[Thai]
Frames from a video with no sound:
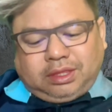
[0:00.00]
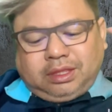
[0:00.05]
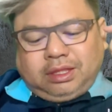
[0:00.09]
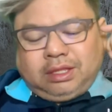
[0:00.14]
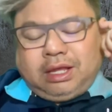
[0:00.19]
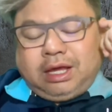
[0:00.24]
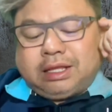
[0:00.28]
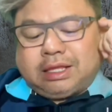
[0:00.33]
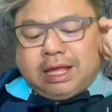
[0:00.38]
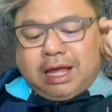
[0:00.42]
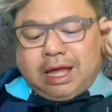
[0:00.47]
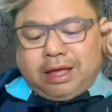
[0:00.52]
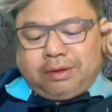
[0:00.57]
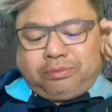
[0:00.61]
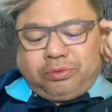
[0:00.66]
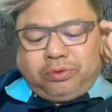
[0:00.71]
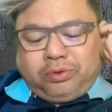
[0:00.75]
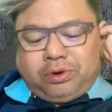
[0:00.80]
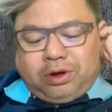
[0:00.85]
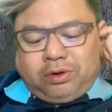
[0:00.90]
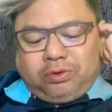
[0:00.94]
ทักทาย
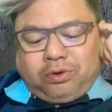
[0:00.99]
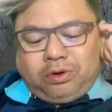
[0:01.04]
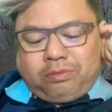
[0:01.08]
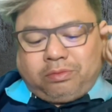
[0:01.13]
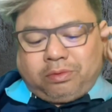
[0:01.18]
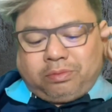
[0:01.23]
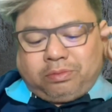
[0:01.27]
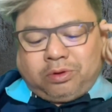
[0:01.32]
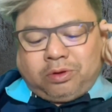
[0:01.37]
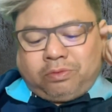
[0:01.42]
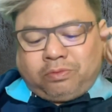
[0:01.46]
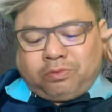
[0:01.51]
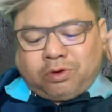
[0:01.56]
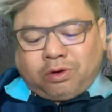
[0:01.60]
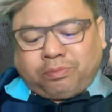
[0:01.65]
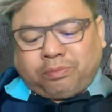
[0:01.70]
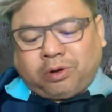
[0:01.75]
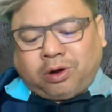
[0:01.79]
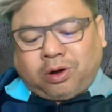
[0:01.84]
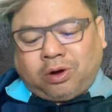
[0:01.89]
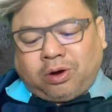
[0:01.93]
ผู้เข้าร่วมอบรมว
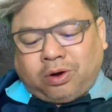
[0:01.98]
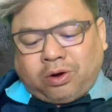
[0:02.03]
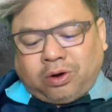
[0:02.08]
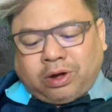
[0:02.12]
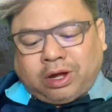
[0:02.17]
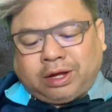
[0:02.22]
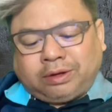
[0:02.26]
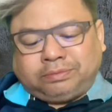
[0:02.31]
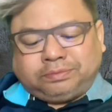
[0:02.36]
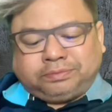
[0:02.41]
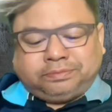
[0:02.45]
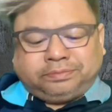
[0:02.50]
ปอครับ